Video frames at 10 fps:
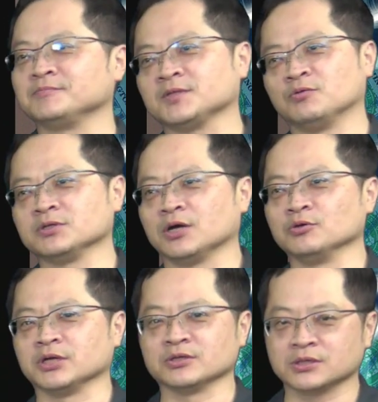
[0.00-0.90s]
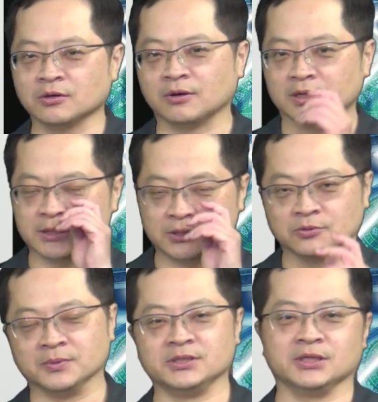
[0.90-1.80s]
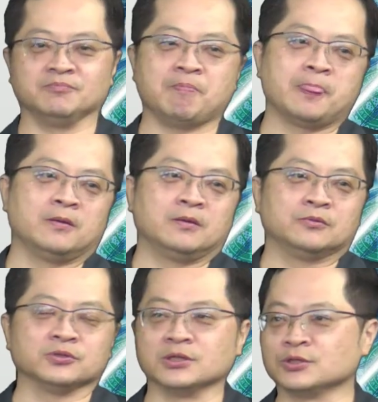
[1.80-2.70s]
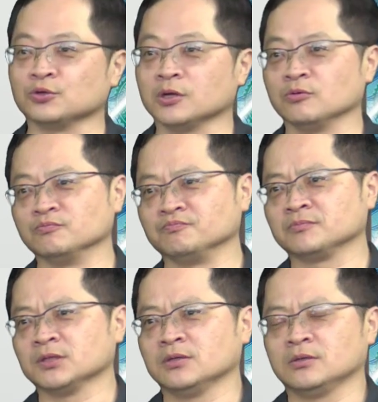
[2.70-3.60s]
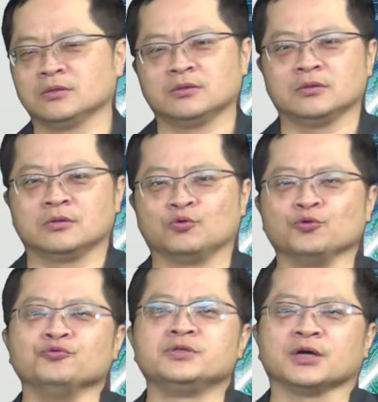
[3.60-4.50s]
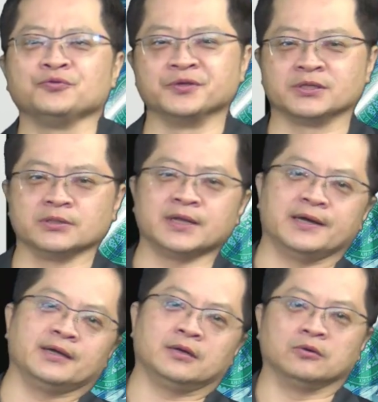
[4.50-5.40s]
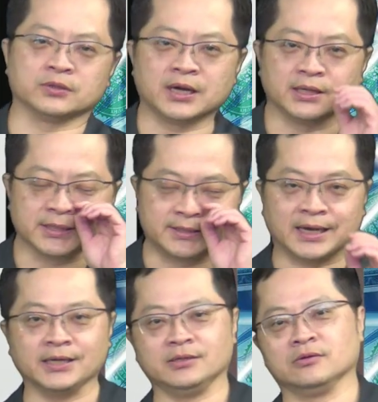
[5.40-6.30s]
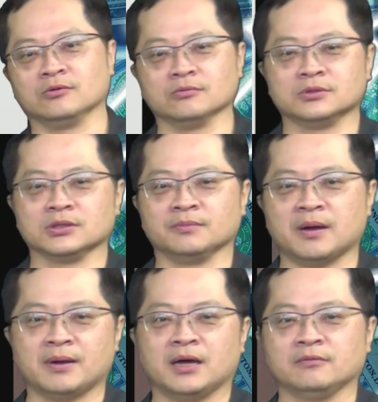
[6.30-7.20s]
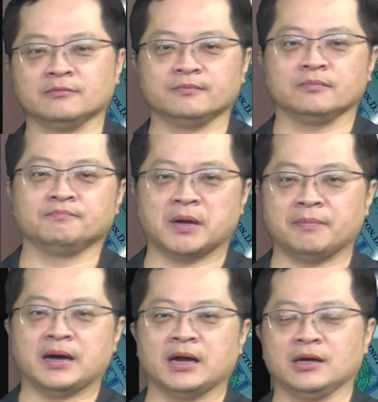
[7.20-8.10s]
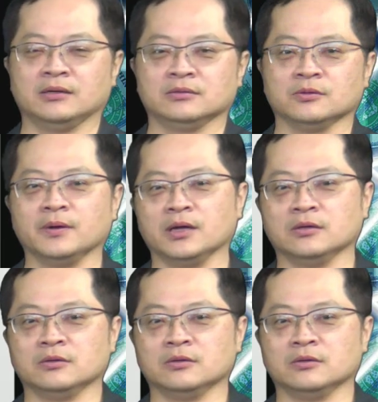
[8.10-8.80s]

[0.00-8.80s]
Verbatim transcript: 我想，我小时候啊，其实我们以前说真的说，那种国语教育时代啊，我当然在家里哦，这个妈妈、爸爸啦，对不对？